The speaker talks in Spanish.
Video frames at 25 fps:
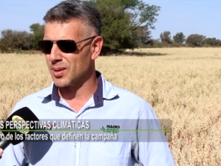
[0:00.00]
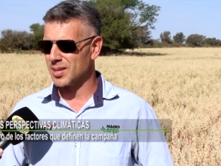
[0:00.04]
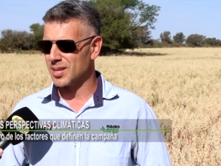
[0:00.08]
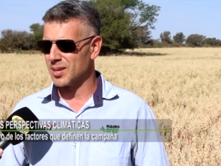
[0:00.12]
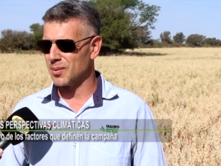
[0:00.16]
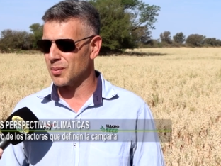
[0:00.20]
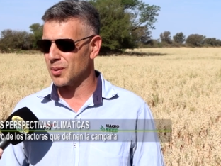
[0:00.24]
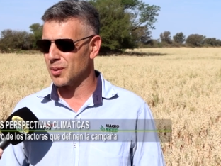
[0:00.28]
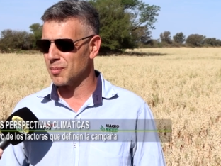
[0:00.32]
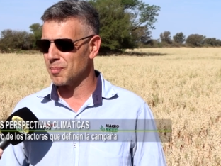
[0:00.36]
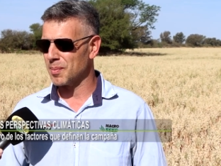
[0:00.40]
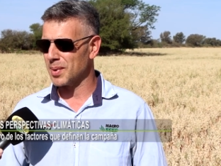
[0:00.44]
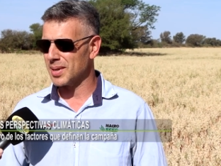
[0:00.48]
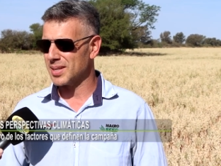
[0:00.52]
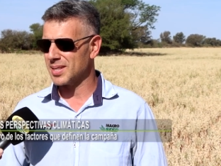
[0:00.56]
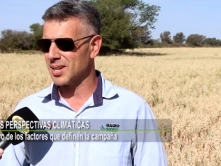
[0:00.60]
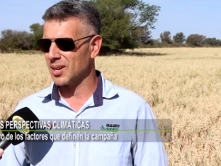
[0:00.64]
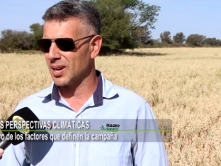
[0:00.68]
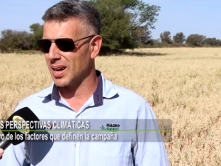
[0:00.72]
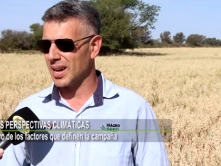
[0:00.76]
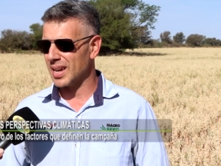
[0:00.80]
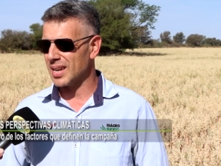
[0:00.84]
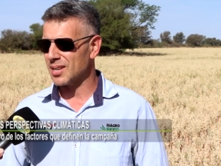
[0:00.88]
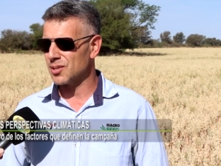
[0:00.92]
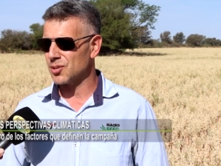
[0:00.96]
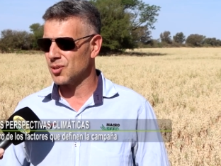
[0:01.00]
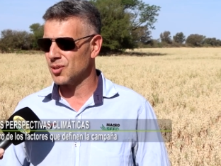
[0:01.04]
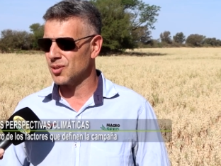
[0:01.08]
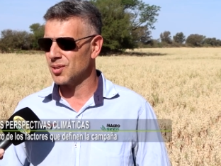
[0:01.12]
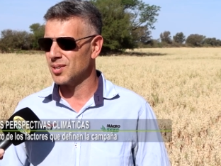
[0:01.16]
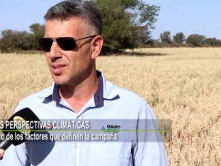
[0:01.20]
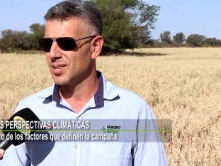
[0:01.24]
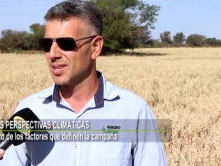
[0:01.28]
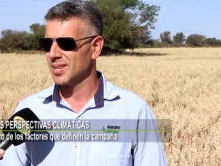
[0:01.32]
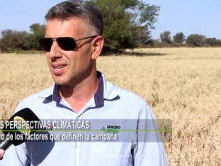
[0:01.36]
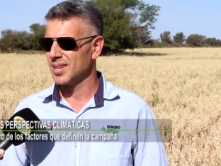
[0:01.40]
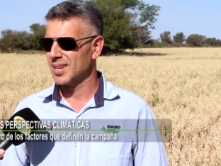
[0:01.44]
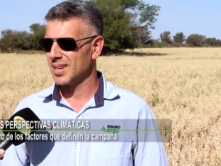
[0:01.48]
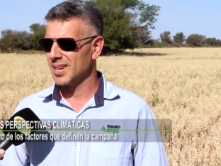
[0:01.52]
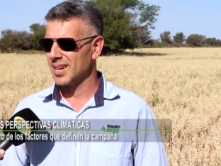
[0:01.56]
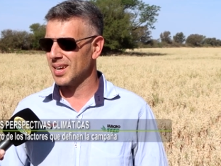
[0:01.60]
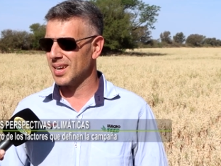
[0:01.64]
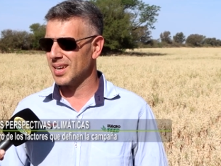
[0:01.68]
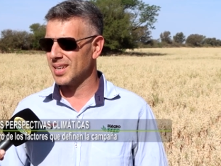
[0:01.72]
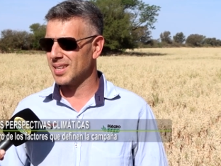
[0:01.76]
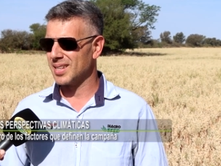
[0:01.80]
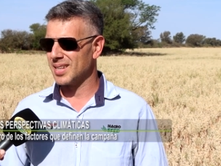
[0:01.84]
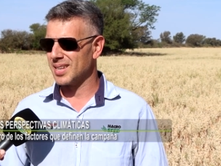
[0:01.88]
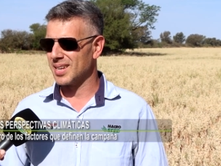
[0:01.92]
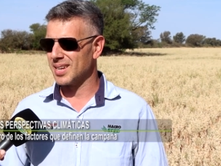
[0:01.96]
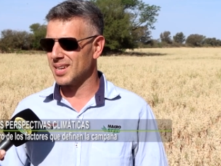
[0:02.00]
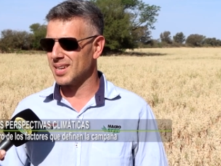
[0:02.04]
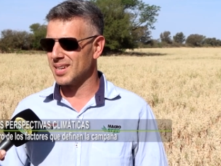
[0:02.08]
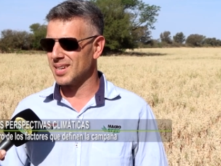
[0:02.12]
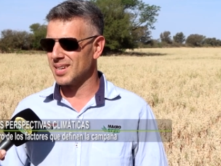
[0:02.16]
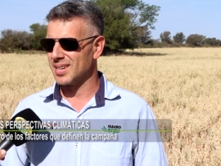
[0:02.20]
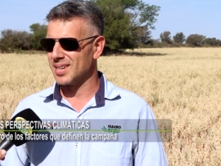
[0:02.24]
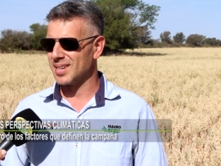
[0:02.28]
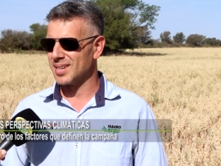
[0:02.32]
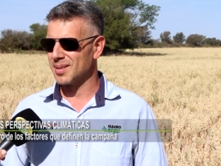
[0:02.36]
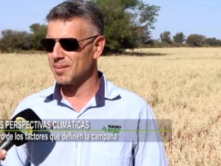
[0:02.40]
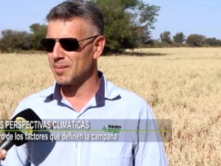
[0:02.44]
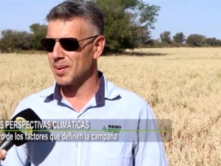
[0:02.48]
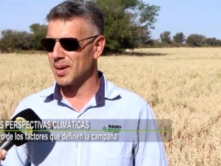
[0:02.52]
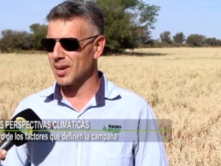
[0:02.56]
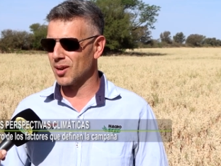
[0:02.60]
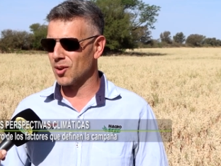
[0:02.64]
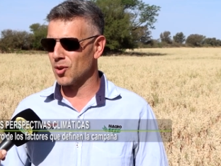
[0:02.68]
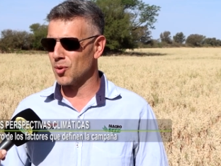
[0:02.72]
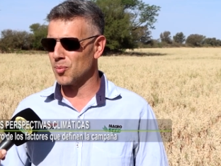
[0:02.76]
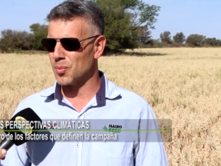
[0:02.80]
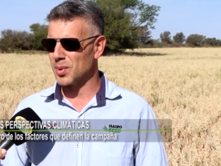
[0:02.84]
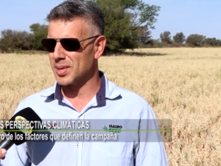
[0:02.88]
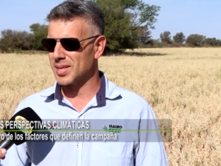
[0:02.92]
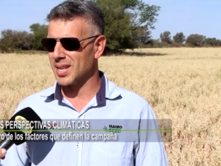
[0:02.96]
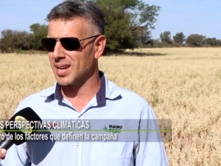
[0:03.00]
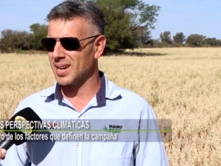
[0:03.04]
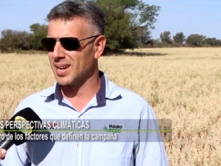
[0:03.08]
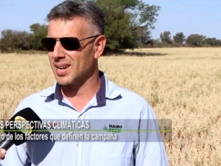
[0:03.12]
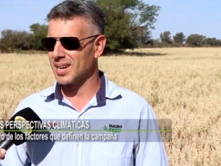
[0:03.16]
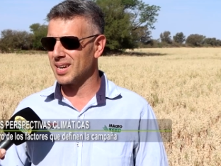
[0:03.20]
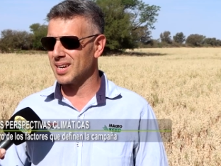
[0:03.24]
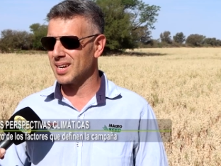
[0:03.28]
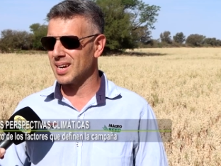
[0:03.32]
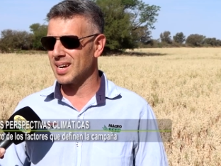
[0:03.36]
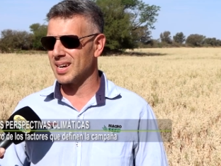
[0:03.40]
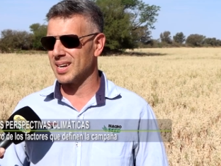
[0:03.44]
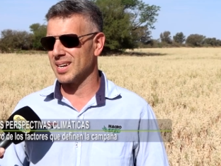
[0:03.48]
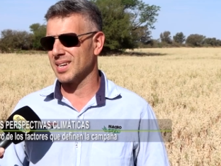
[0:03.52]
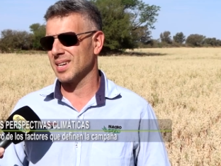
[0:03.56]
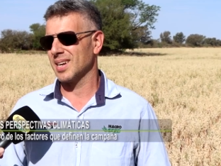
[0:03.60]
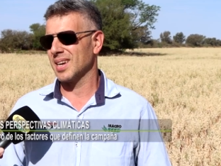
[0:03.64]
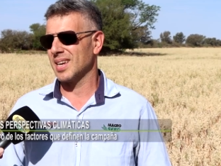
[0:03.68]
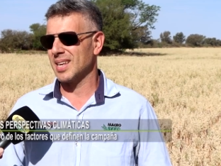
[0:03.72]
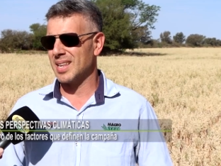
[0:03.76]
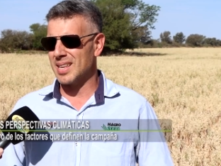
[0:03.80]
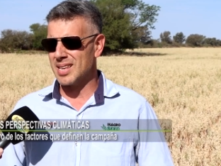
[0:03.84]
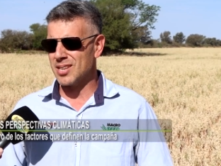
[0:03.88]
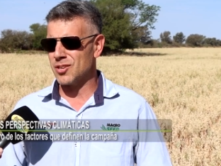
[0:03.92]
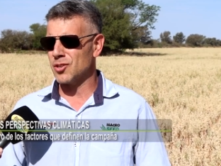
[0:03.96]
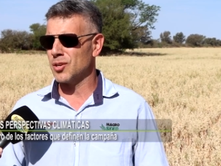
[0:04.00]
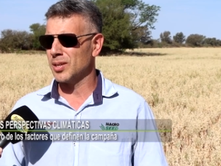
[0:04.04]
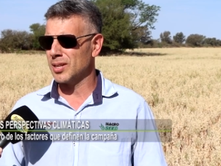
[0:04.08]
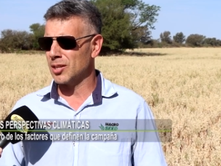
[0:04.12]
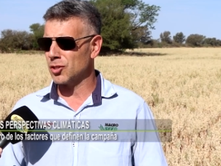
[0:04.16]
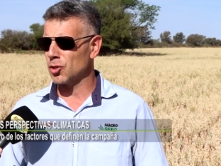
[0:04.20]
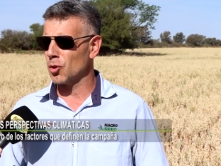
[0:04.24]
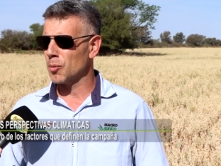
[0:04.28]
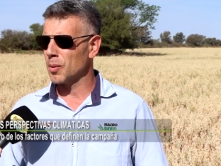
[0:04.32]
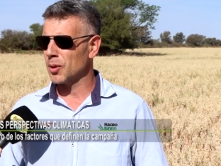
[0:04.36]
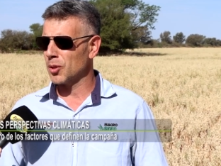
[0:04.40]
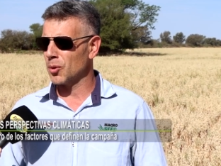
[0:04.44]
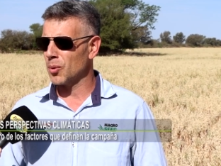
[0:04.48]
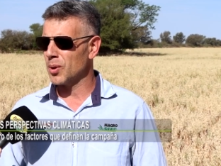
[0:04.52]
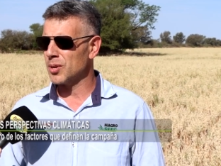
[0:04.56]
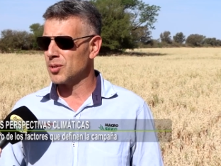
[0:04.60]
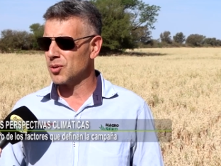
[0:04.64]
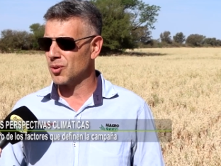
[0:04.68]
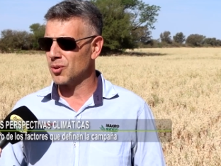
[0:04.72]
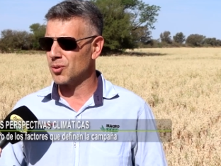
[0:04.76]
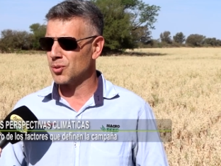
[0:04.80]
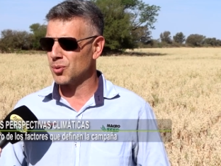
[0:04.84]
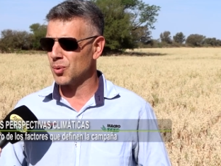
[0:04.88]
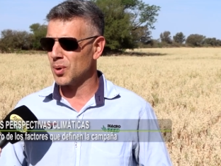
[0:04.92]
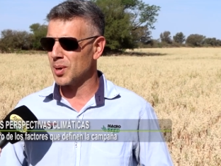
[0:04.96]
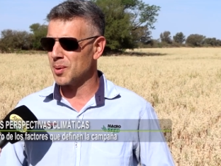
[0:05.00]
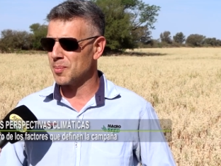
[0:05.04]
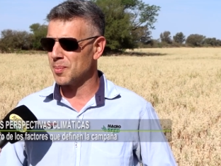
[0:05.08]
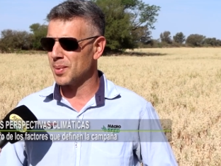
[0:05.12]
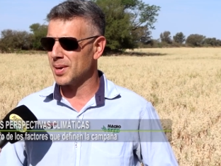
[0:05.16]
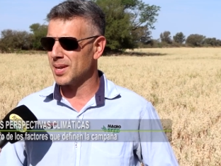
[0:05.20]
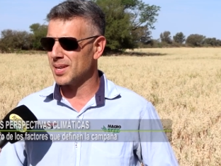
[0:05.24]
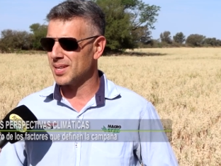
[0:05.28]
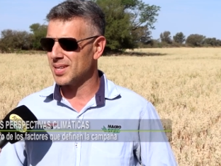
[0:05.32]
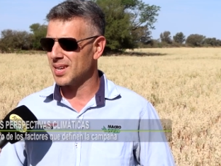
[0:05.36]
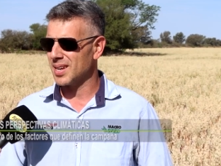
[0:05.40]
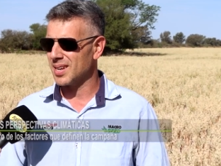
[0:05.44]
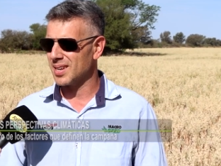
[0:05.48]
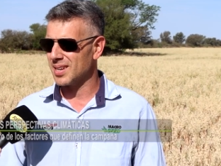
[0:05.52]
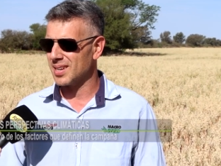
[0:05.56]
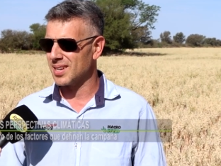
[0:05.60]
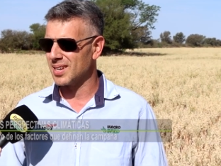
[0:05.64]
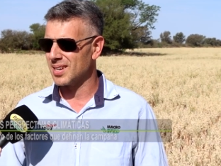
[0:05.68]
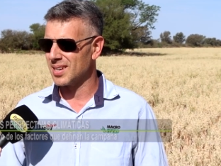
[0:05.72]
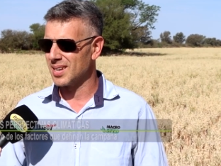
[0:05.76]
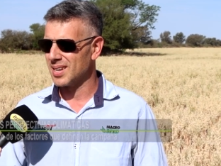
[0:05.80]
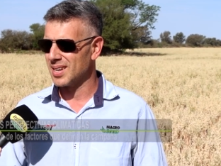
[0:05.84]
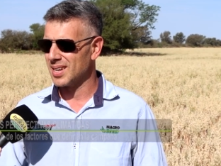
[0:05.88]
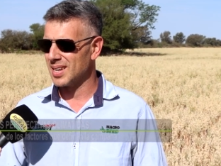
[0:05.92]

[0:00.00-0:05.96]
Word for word: Así que bueno, en base a eso, este, ver cómo están, qué decisiones están tomando ellos con sus empresas y,